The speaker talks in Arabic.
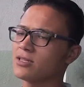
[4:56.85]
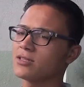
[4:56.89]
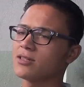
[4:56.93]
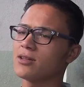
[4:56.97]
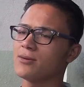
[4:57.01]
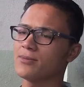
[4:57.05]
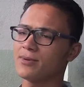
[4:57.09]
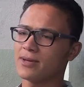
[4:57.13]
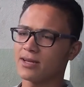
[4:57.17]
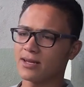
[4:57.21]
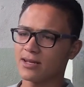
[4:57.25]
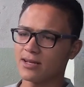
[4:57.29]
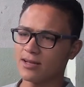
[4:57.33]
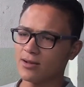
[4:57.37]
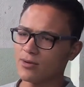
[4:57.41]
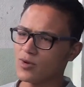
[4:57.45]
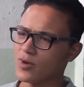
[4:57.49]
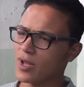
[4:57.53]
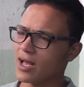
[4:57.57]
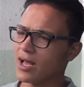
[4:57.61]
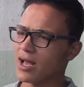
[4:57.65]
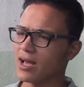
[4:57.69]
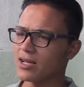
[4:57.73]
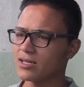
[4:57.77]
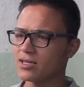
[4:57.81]
شيء طبيعي
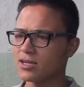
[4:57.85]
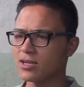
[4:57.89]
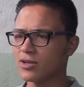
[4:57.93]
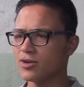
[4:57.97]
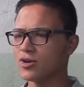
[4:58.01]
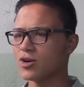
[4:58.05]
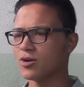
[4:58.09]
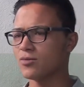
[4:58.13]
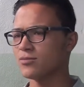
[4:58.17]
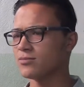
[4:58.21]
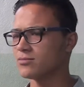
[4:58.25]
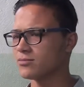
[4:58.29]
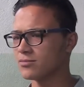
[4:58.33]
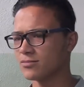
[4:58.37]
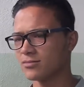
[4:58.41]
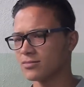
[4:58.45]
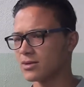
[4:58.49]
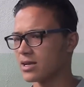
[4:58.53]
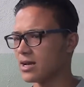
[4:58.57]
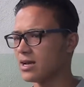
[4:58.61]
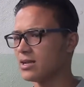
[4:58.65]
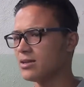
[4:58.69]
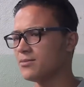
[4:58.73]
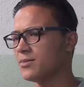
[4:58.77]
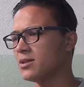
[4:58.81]
لغايه اليوم
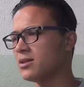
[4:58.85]
يعني